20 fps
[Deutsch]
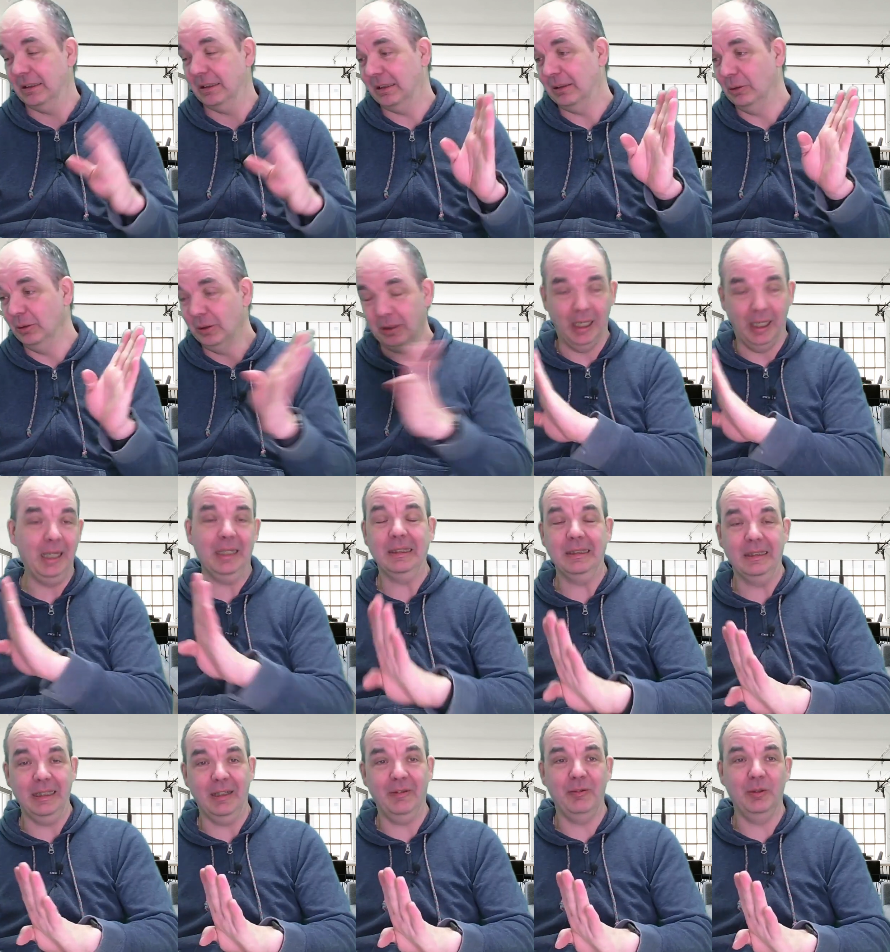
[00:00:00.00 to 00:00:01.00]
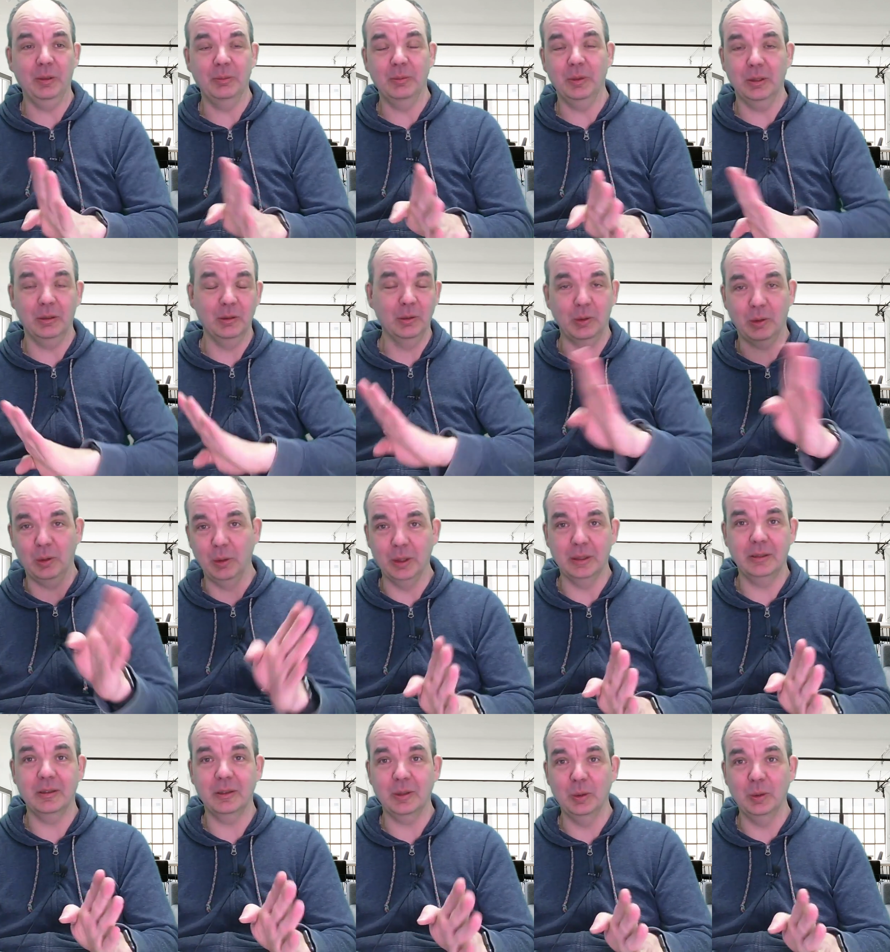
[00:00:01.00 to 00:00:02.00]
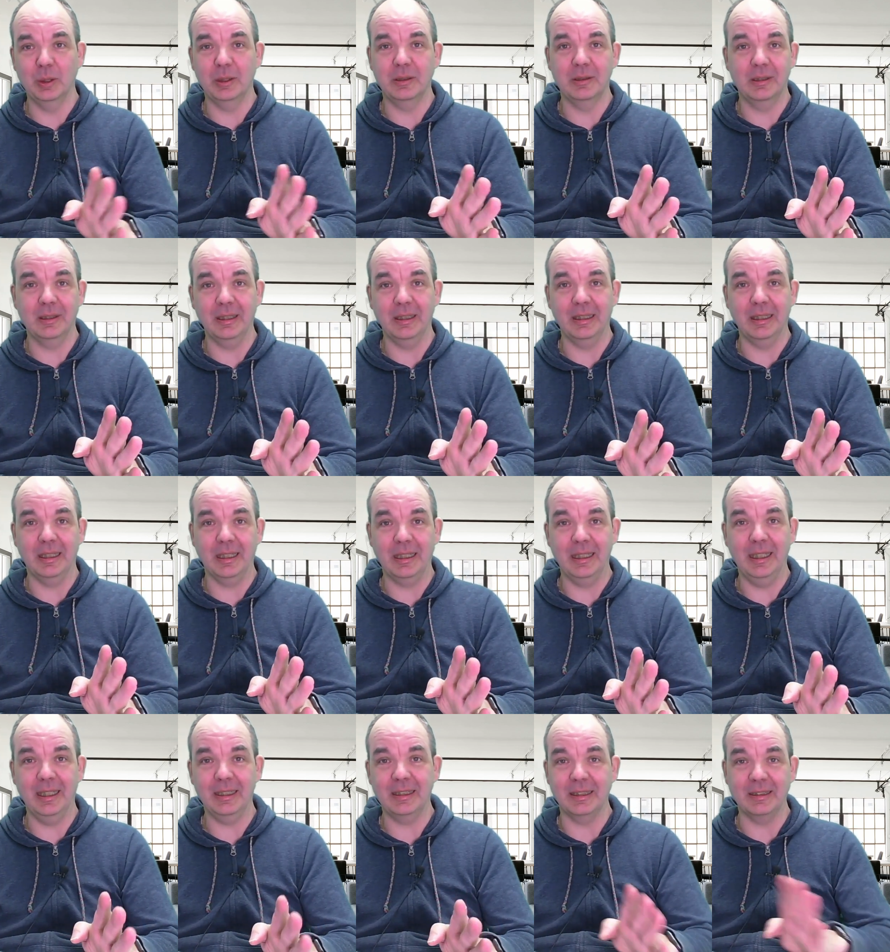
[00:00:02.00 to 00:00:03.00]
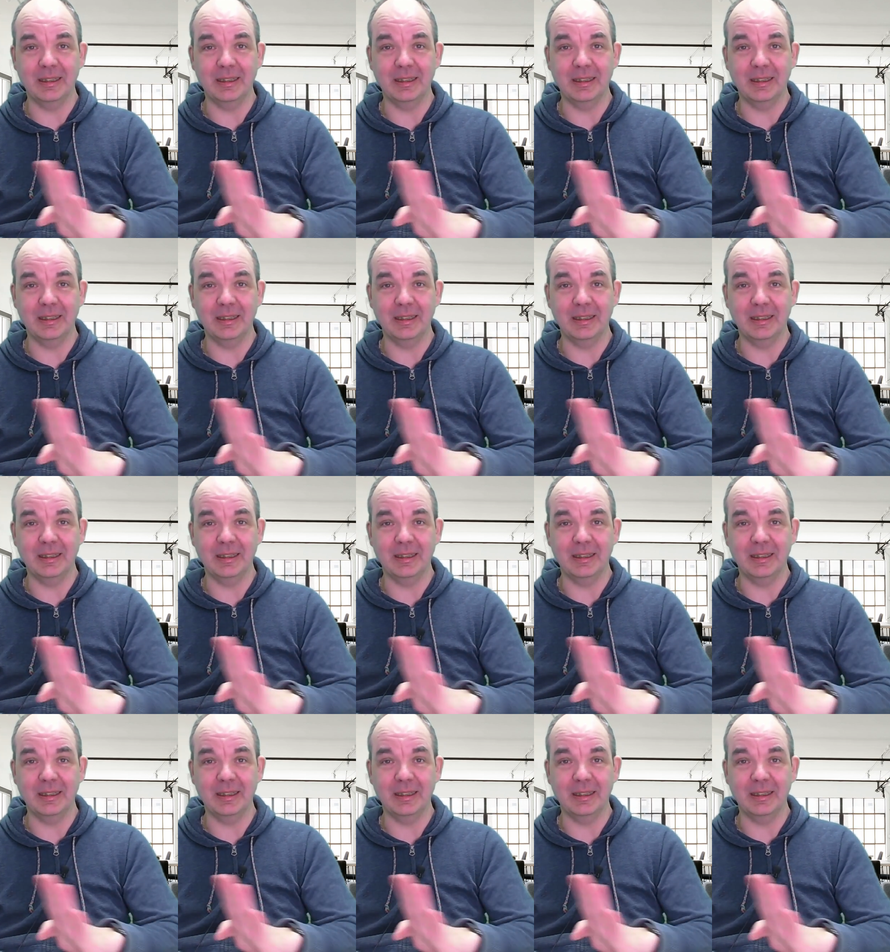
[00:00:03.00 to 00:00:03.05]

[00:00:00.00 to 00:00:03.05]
Ungeachtet davon, mit kurz, kurz erklärt,